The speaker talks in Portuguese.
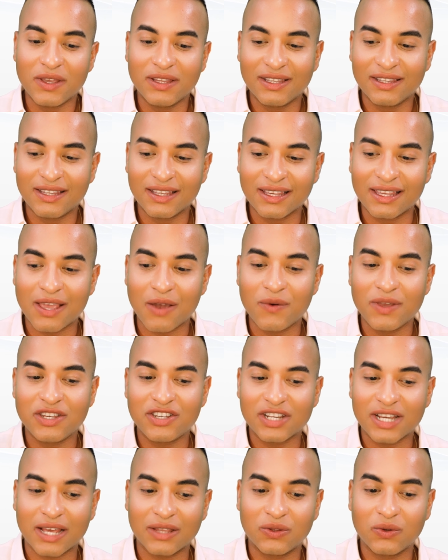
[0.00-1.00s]
o IDD que é o
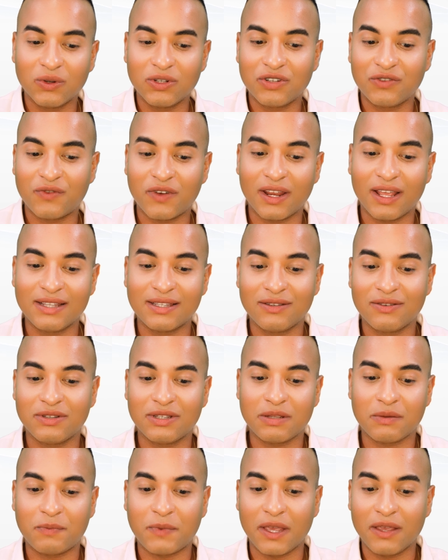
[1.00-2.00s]
indicador de diferença de
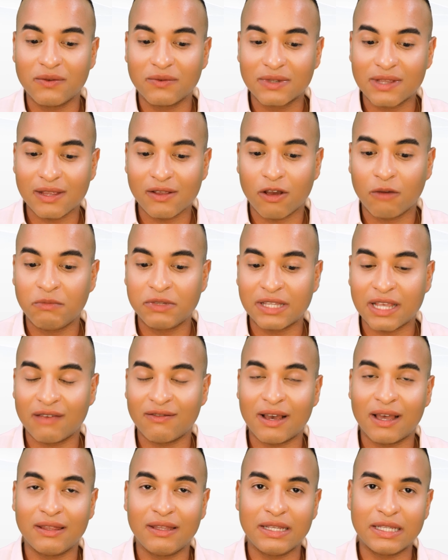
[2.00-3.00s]
desempenhos
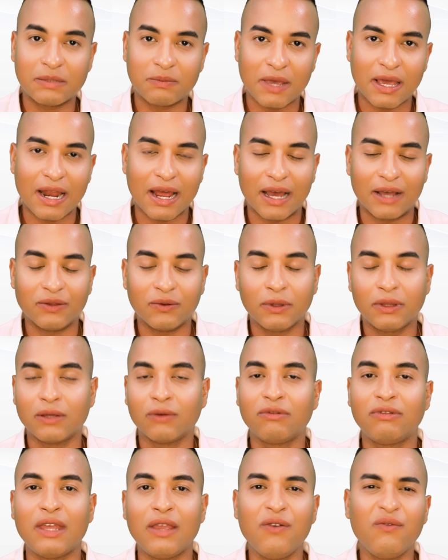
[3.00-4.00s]
observado e esperado.
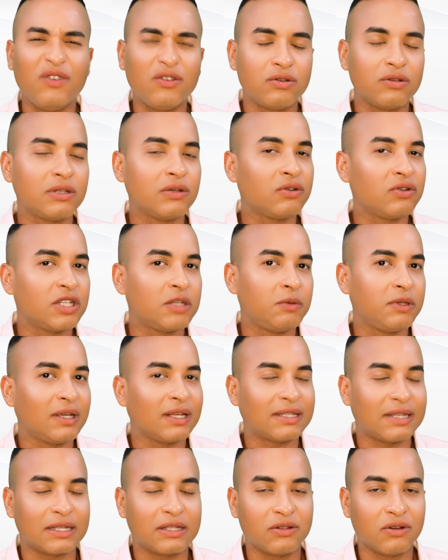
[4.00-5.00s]
Então tem um videozinho onde eu
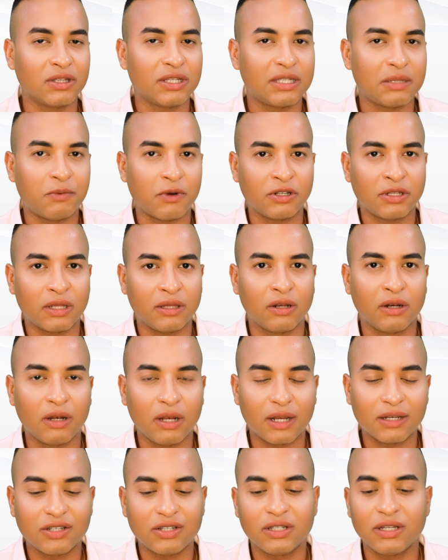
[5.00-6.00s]
explico essas notas, pode dar uma
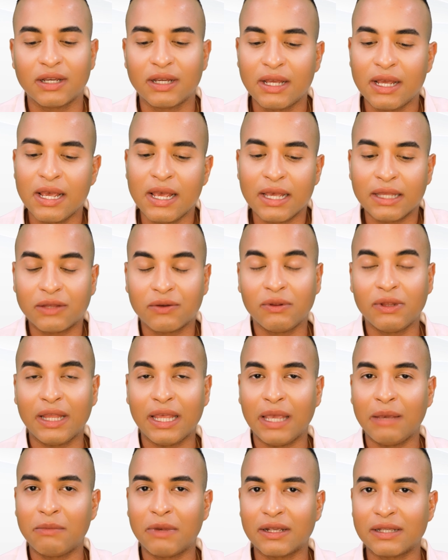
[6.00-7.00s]
olhadinha. Então
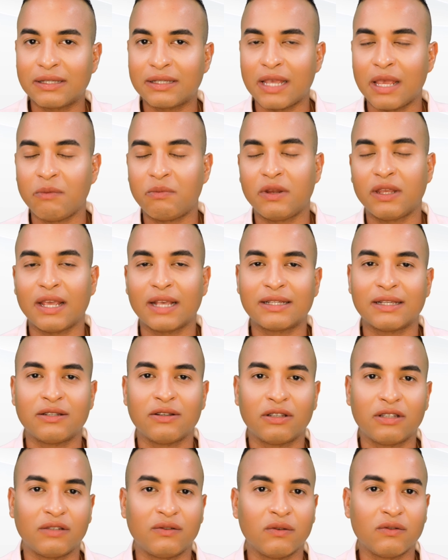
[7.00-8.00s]
lembra sempre que essas
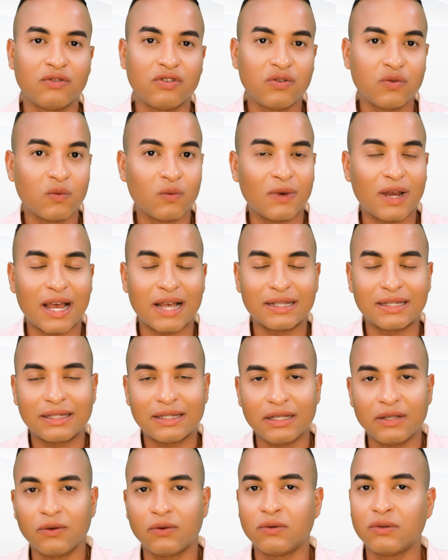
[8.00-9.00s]
notas vão de 1 a
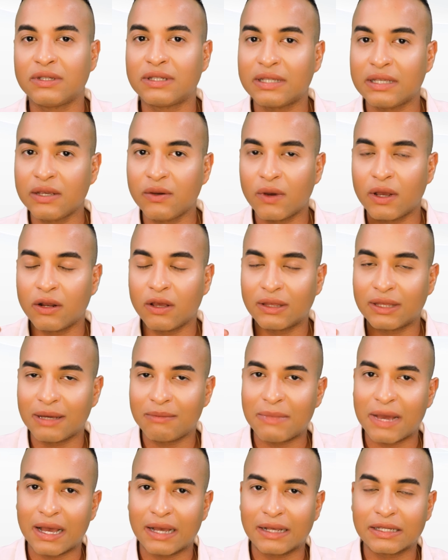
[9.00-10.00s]
5. 5 é
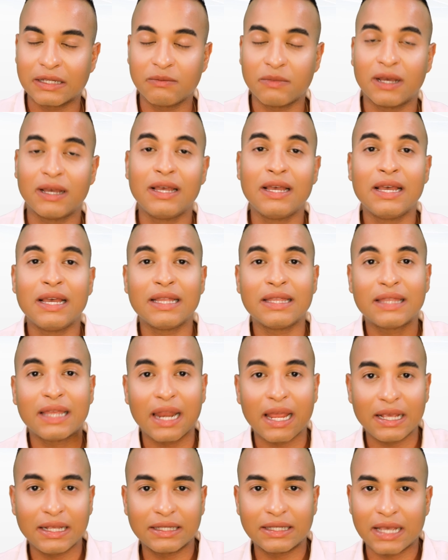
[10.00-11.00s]
nota máxima,
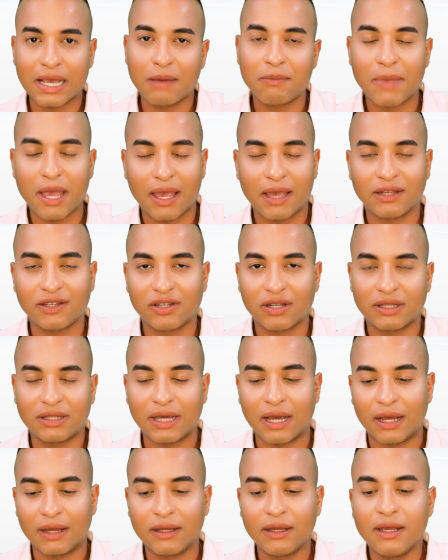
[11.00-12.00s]
3 é a média,
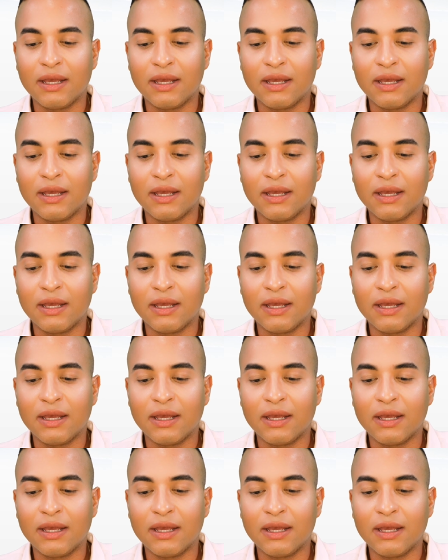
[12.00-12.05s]
tá?